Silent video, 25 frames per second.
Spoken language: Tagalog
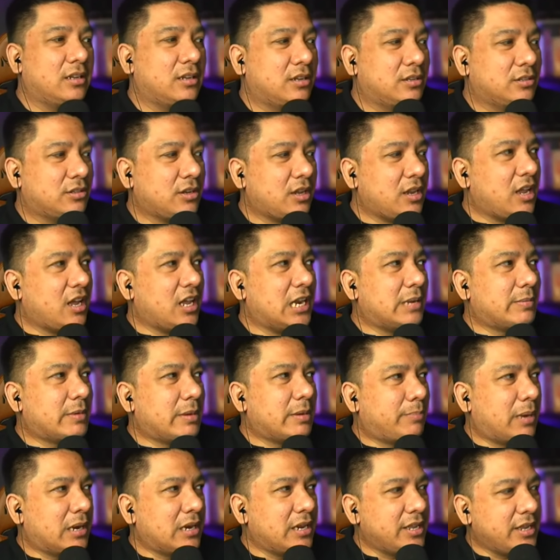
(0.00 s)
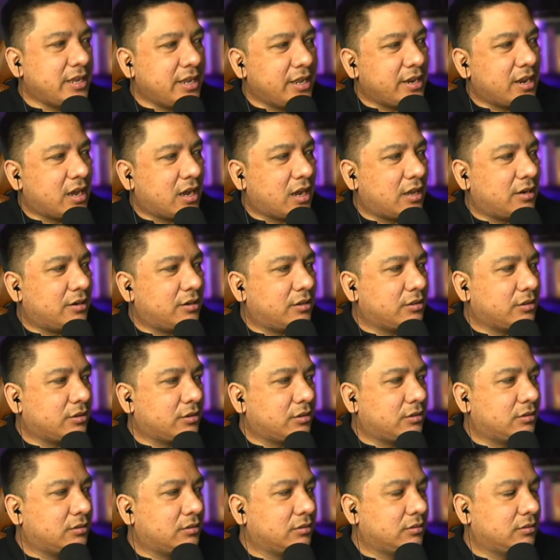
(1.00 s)
So alam nga naman baliin ng ano to,
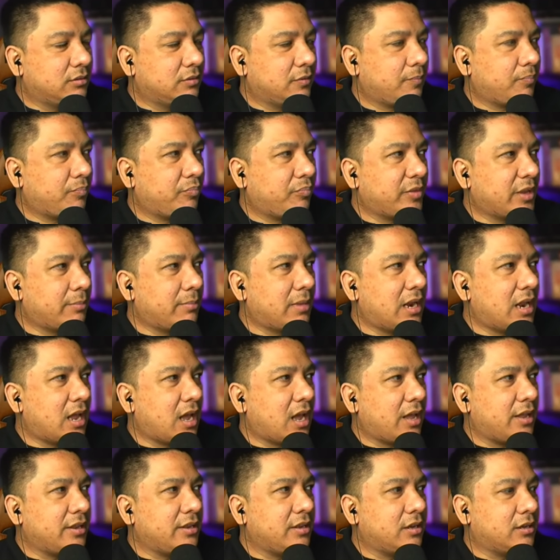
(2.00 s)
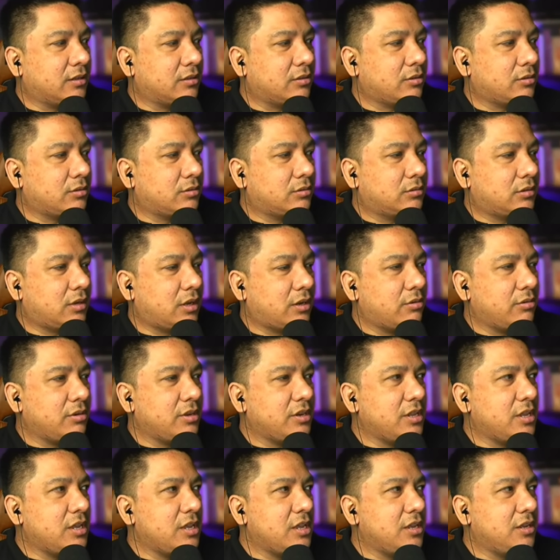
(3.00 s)
ng Malacanang to. Anong
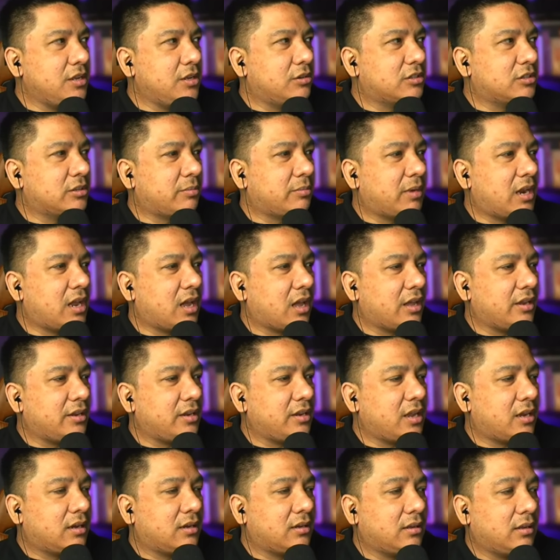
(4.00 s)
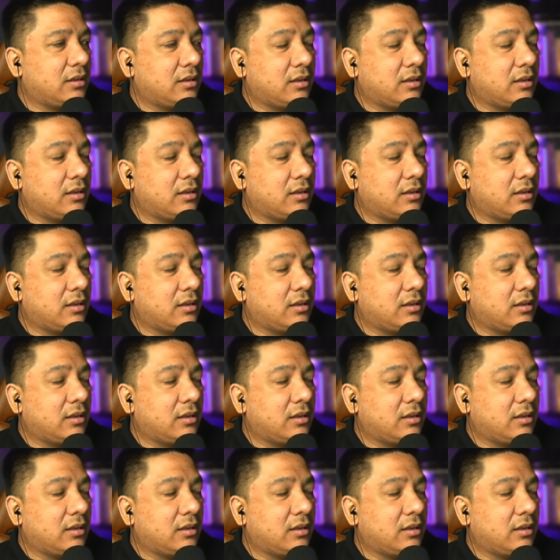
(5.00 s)
hinihingi nyo sa Malacanang?